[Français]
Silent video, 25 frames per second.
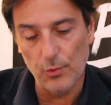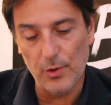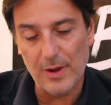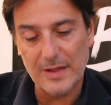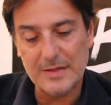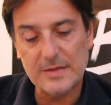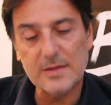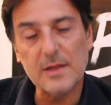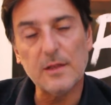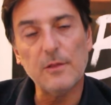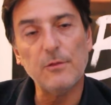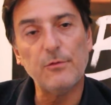de
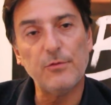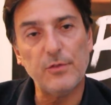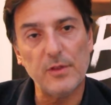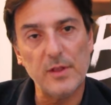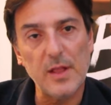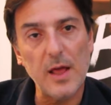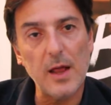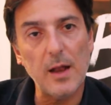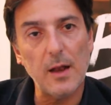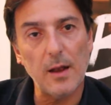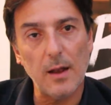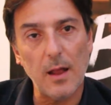la scène
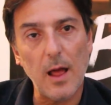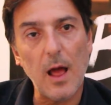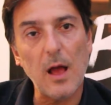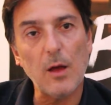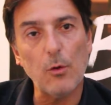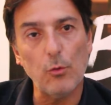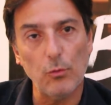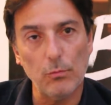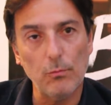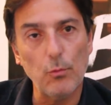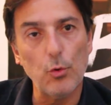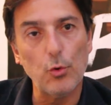finale
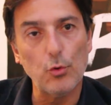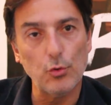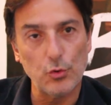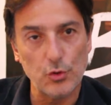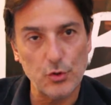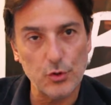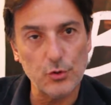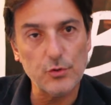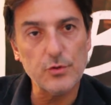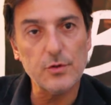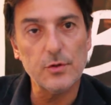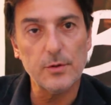raconte beaucoup
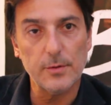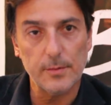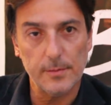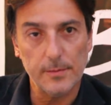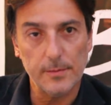de choses.